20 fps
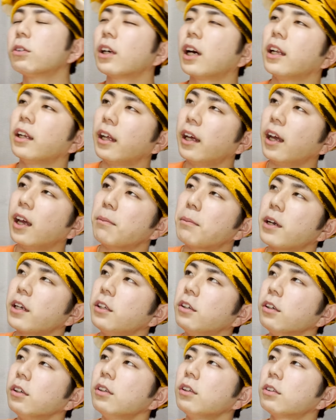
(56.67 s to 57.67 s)
とかね、まあ
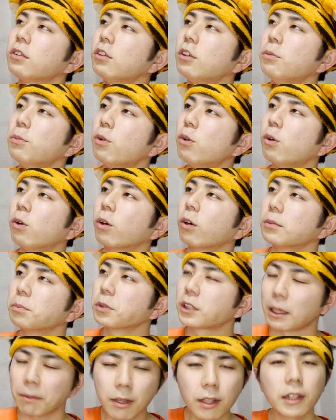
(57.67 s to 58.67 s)
色々と思う、もう
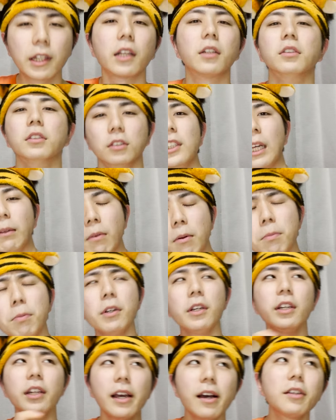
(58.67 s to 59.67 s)
喋ってる。
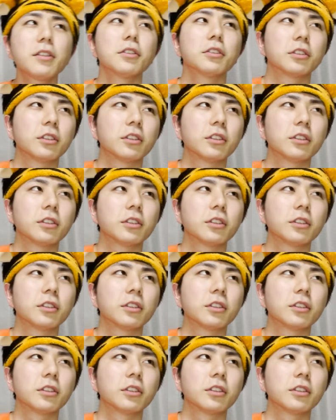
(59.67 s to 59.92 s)
MV リアクション